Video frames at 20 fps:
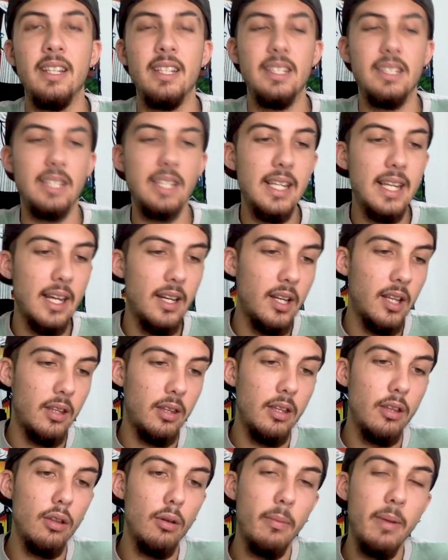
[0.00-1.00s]
Sí que han
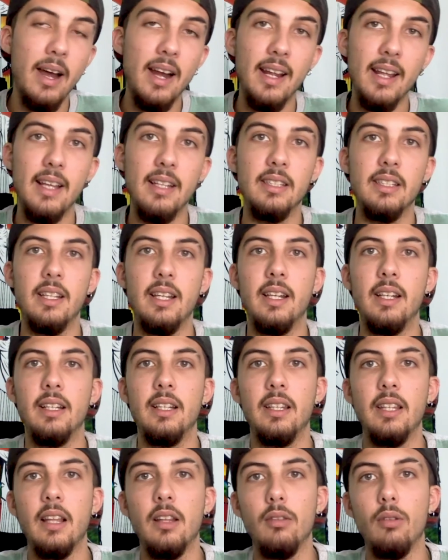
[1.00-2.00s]
nacido varias,
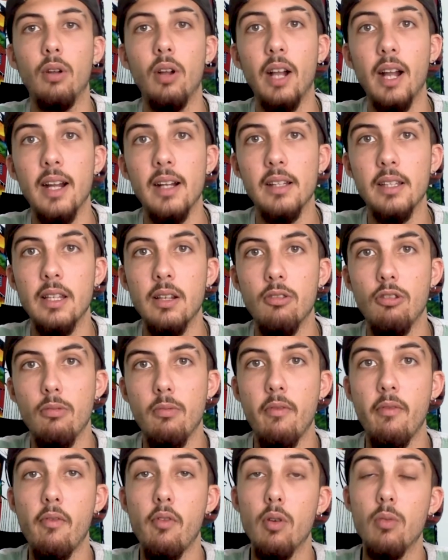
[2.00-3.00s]
en, tanto en karting
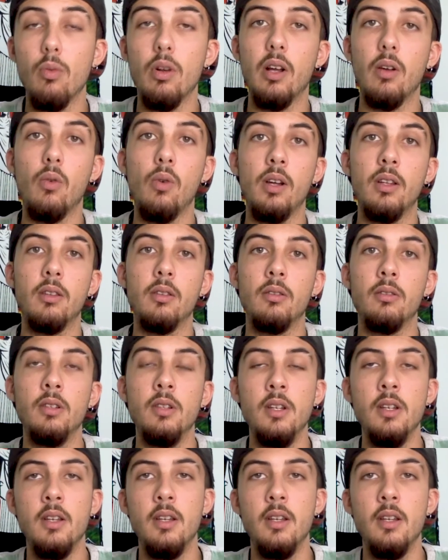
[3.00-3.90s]
como en Fórmula 4,